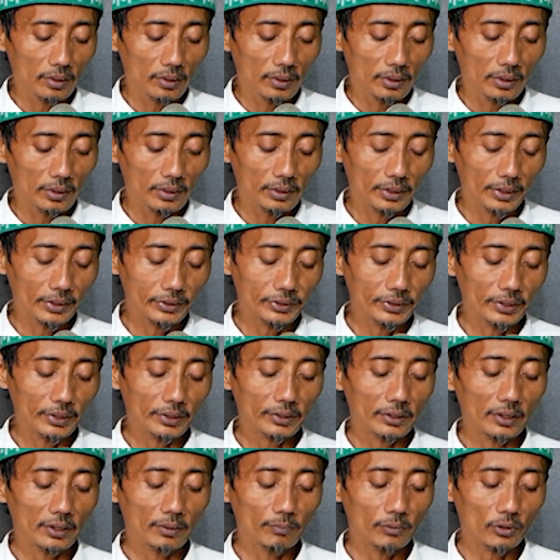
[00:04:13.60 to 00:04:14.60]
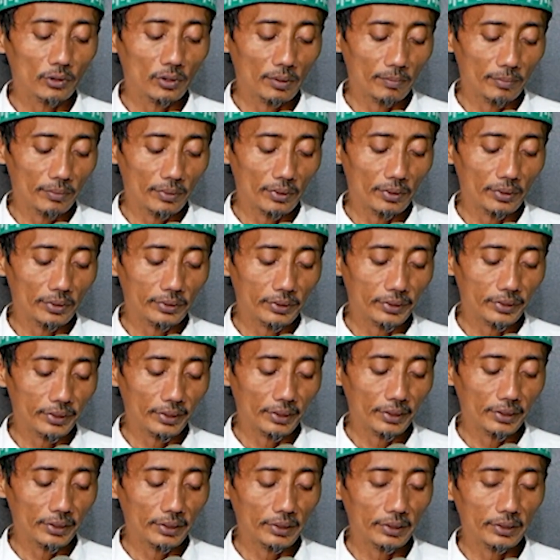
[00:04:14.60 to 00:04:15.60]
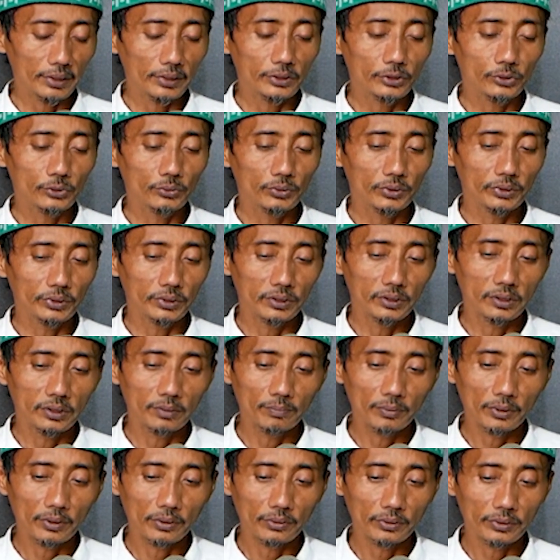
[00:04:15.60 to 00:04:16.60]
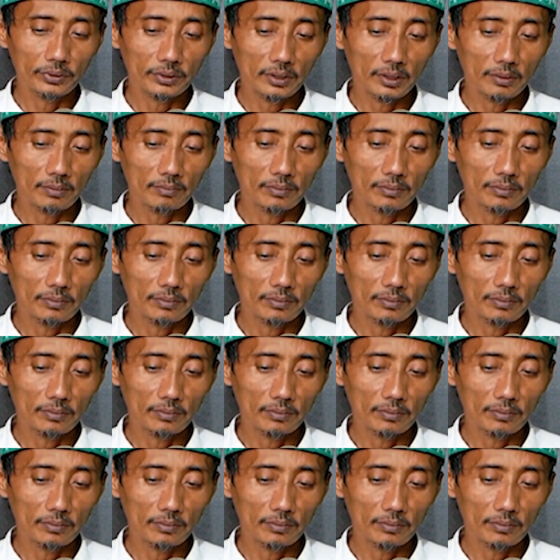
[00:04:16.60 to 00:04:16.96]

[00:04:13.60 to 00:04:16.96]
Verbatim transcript: lan saking pira-pira tetengiri suwijine pengucap